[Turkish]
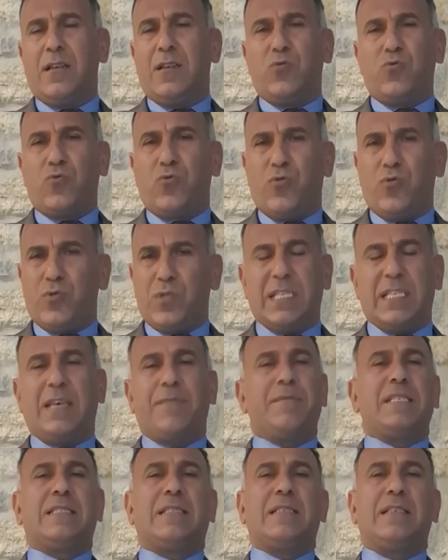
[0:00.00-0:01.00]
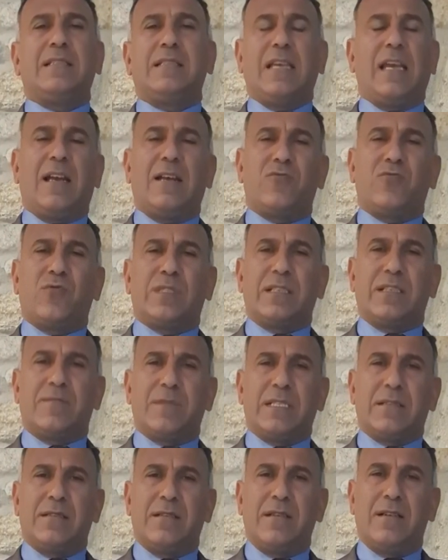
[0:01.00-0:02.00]
Nuh'un gemisi değerli
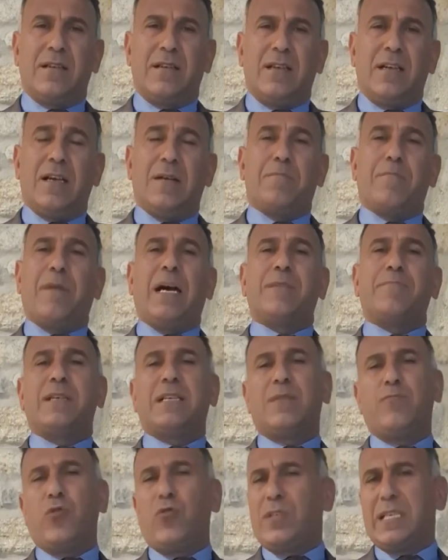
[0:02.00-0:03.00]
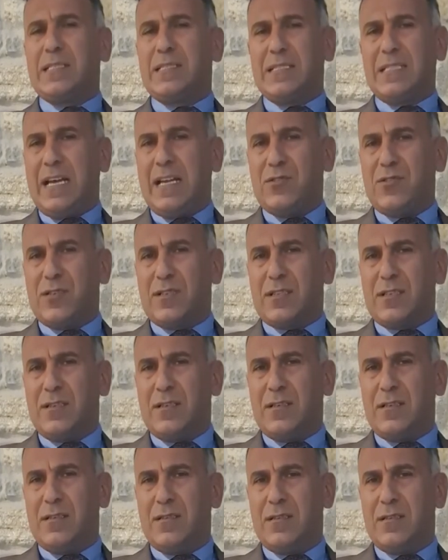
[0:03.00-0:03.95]
dostlarımız Marmara bölgesinden çıktı.